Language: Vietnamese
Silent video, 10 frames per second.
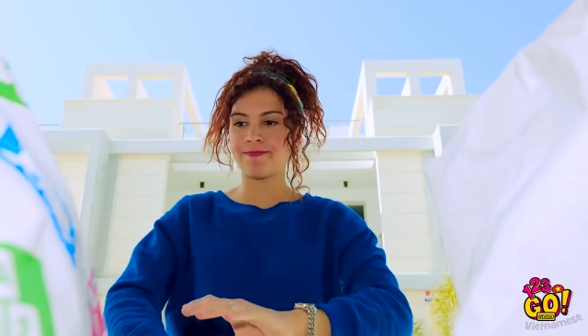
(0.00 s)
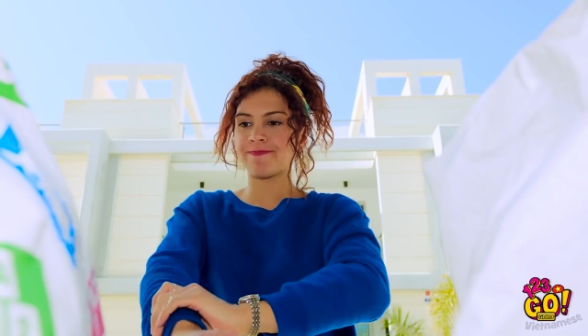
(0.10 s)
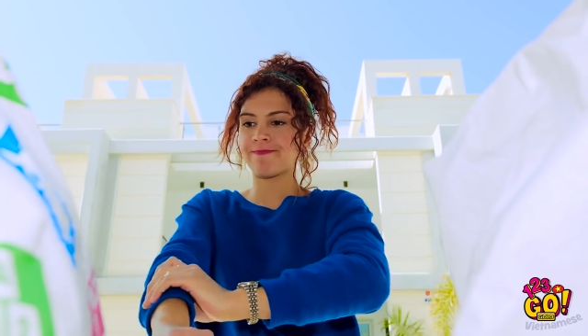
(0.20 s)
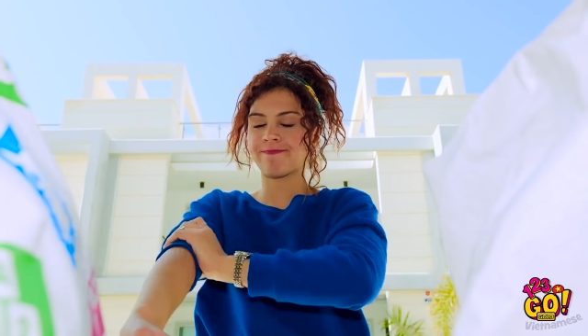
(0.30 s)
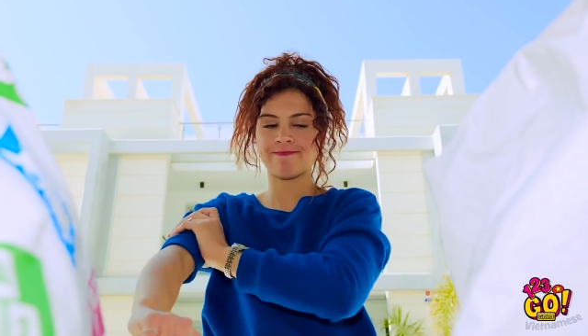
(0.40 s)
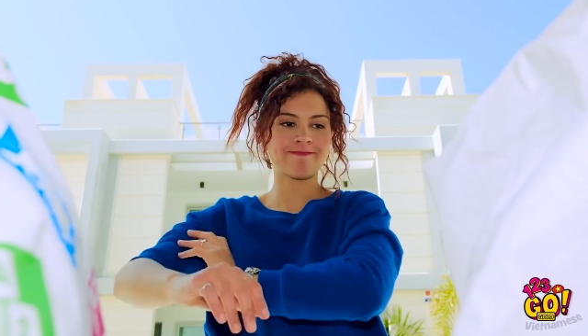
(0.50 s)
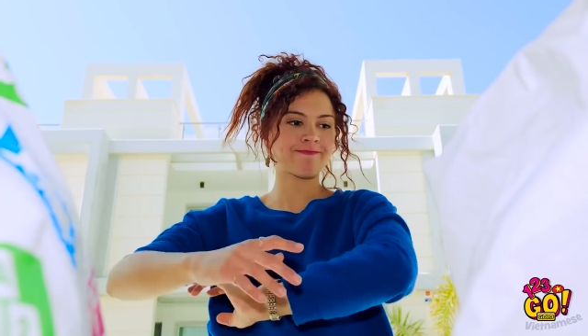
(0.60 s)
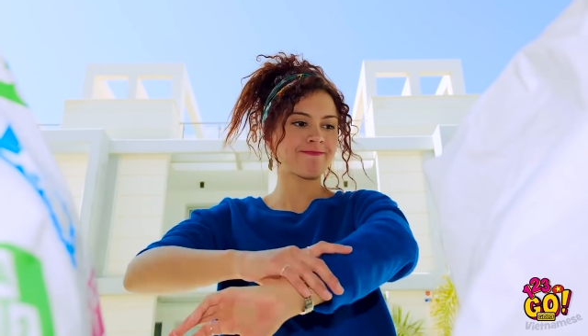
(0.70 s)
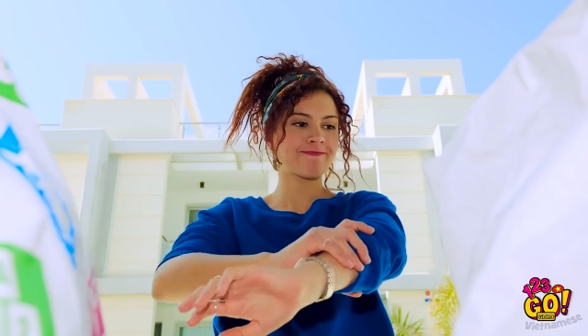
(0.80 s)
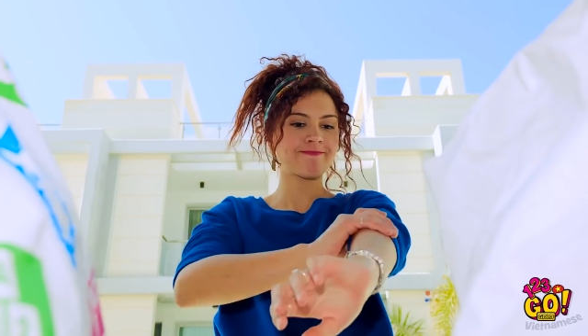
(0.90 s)
Chà,
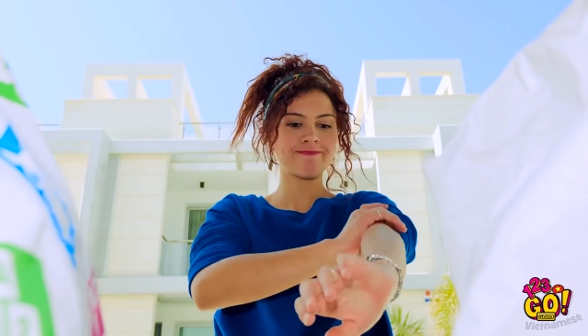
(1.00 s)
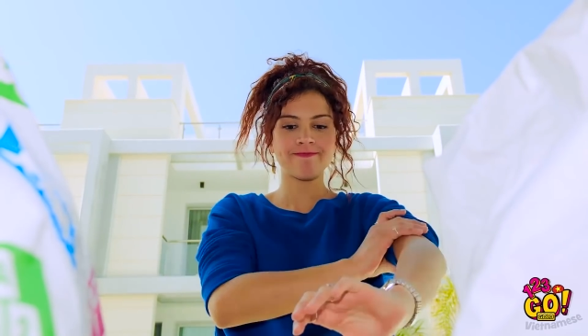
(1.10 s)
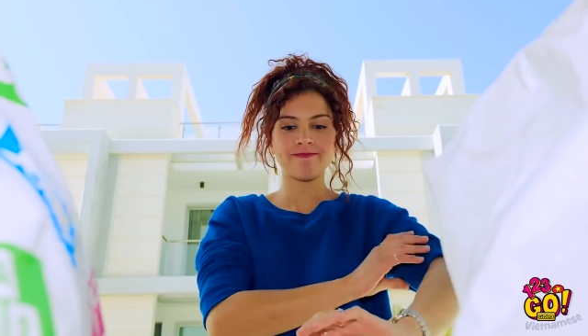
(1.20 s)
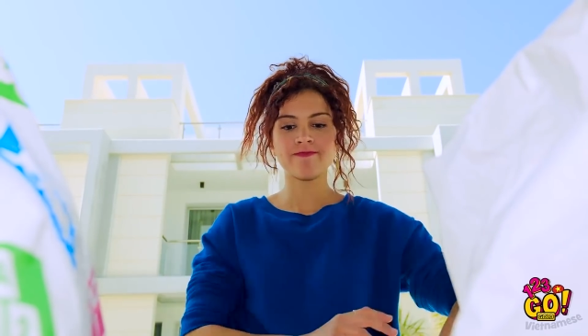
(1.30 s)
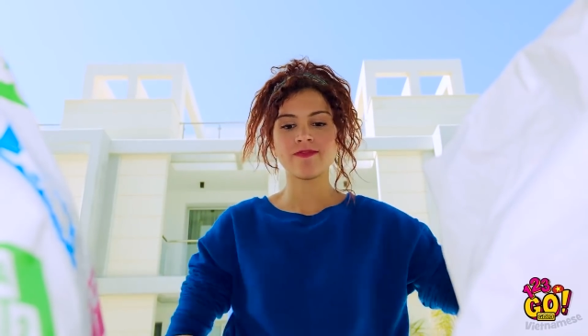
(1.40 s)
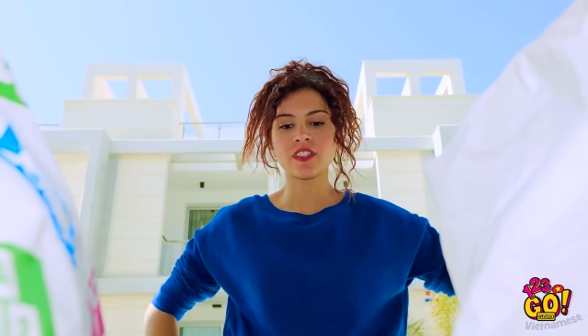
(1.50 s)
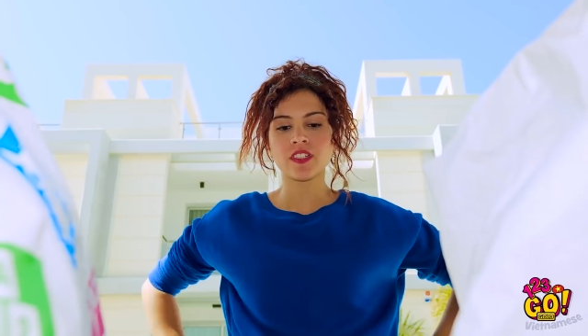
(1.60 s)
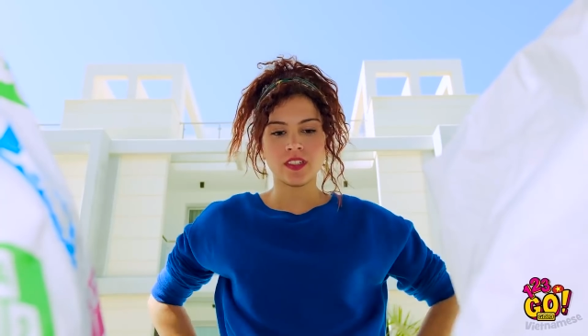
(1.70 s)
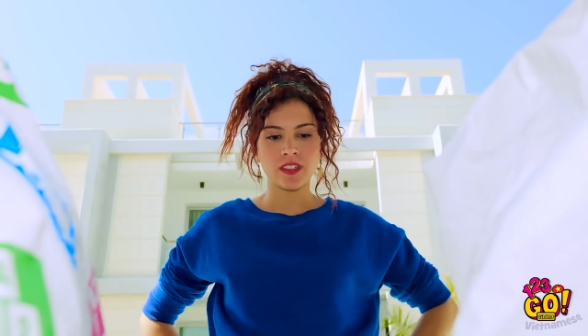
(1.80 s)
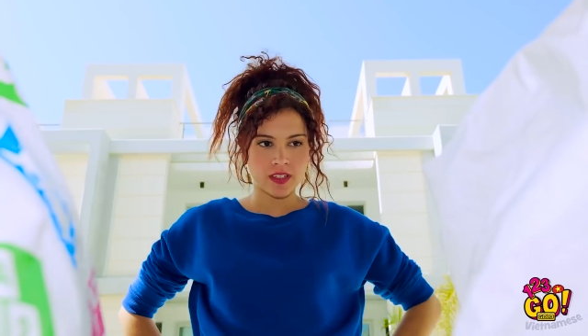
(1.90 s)
chỉ còn một thứ để
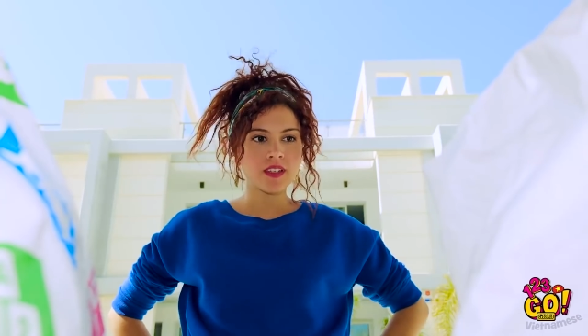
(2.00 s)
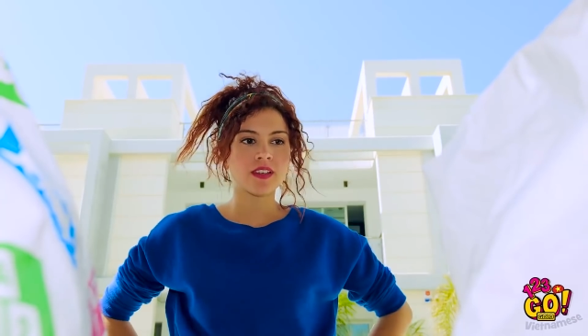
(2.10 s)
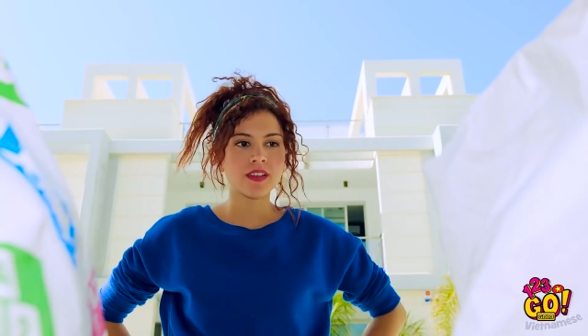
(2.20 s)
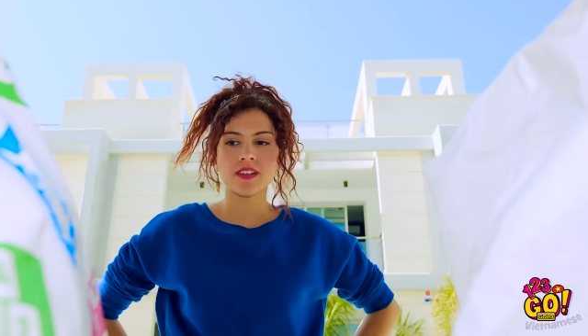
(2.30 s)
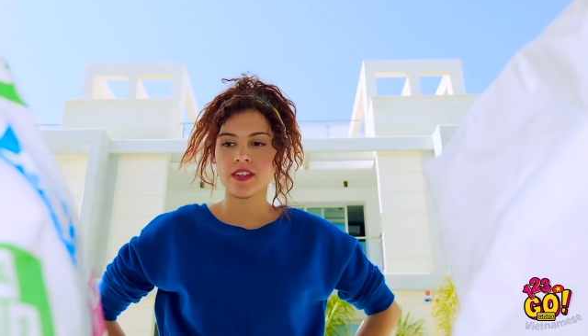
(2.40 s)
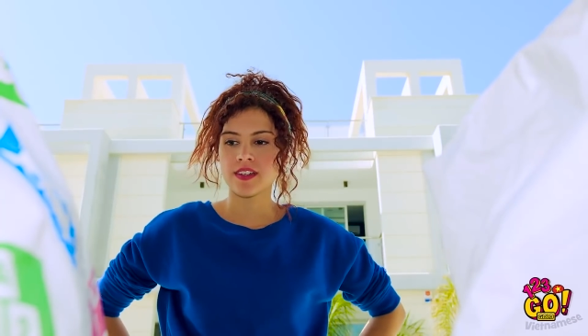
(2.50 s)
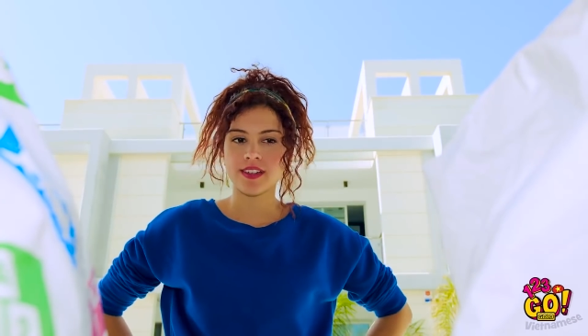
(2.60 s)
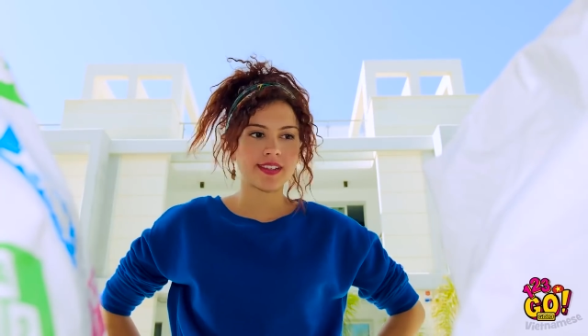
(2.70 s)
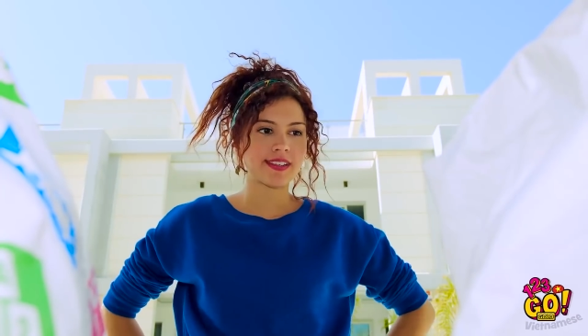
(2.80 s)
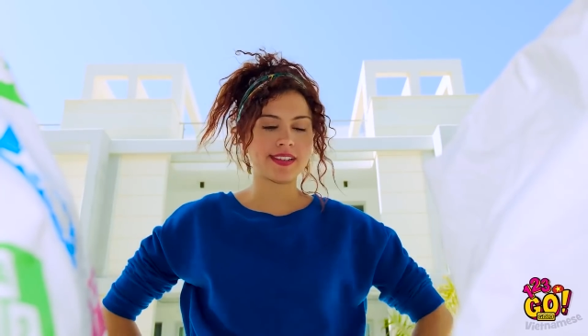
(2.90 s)
làm thôi. Đến
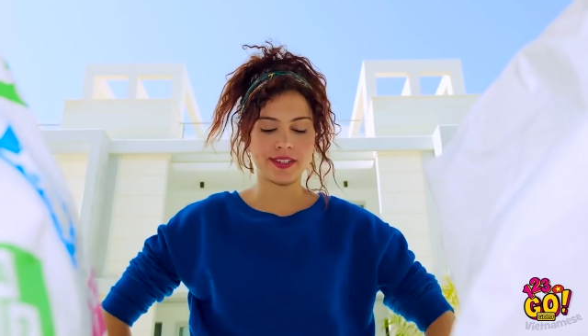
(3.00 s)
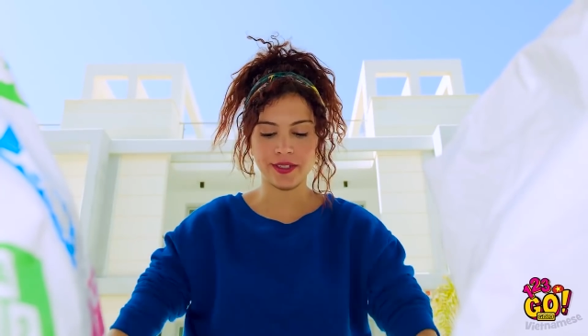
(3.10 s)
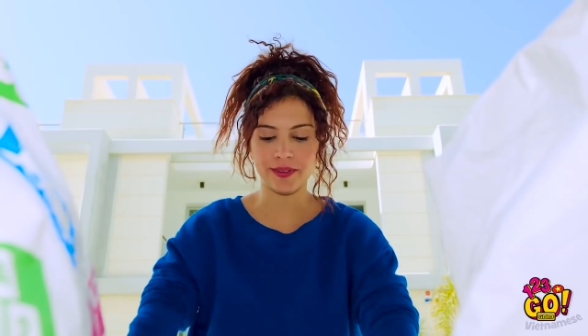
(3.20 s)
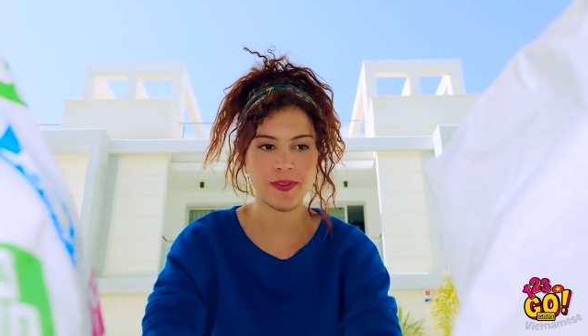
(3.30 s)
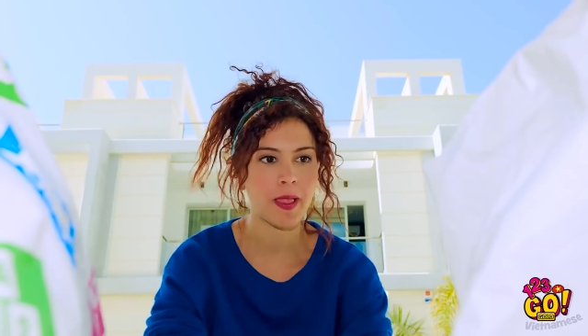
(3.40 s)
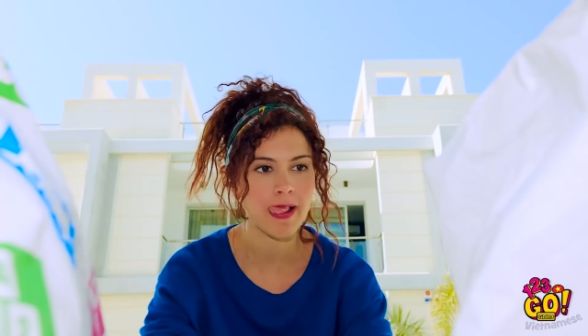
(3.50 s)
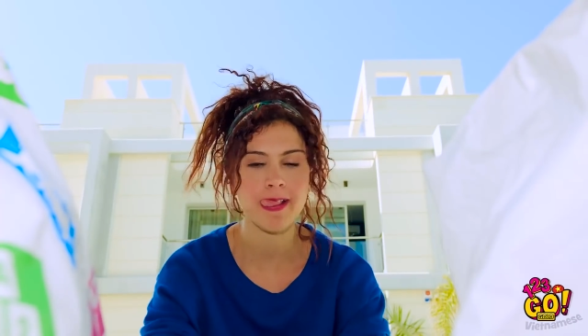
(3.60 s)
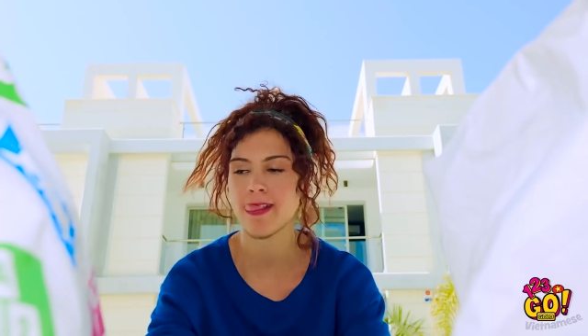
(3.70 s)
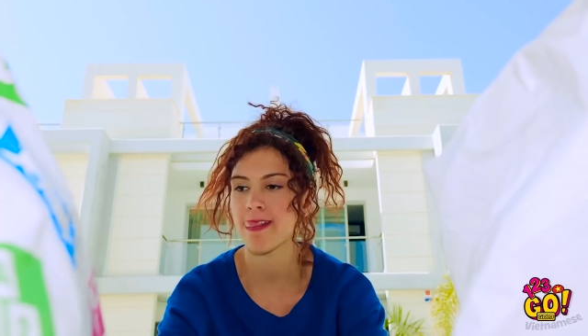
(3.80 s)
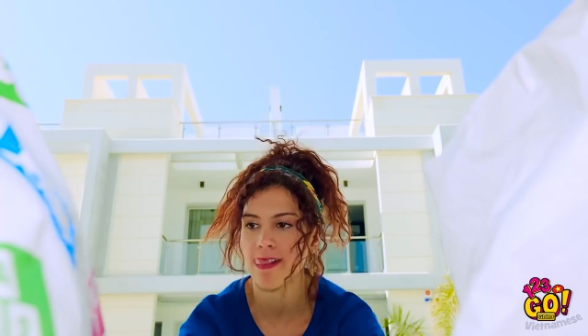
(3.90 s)
giờ vận động cơ bắp
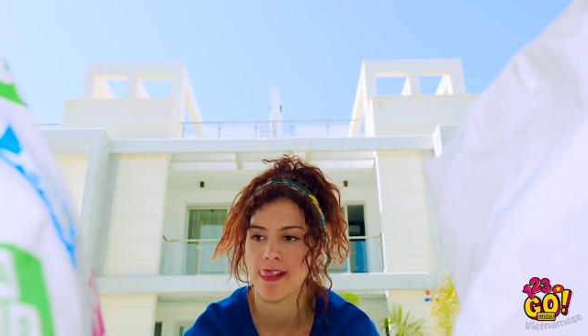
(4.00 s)
rồi.